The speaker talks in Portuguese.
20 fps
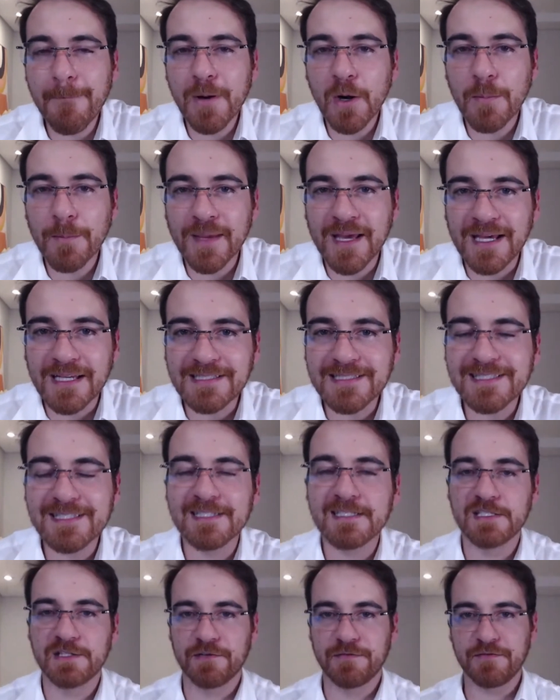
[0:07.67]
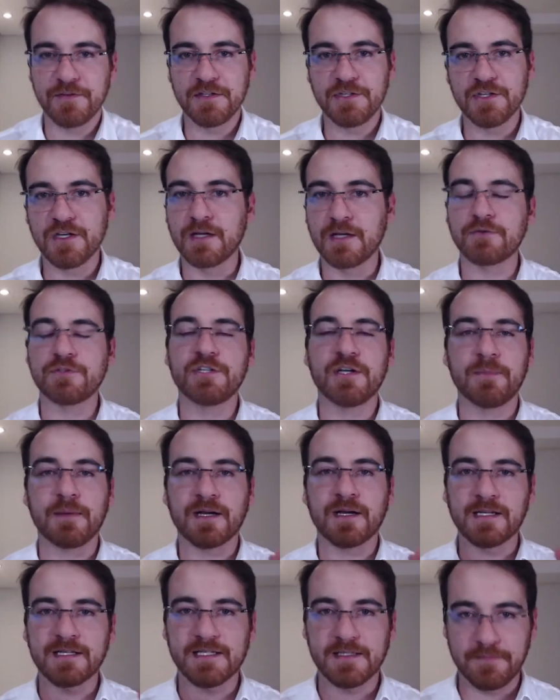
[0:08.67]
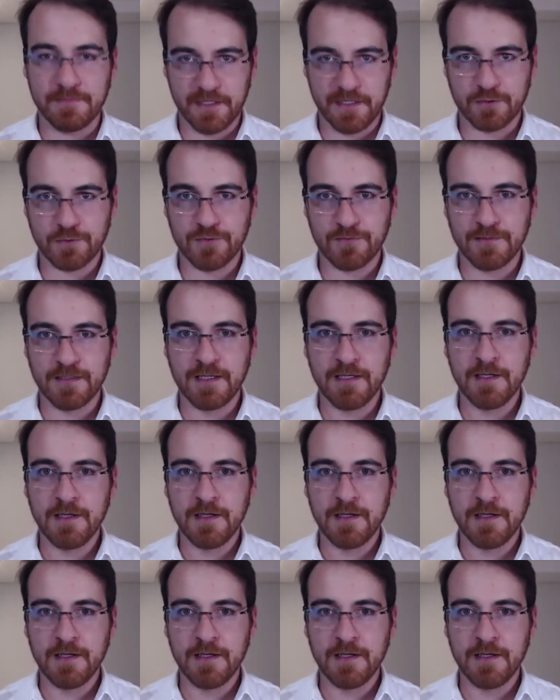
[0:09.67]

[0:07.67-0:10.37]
promessas de fim de ano de emagrecimento.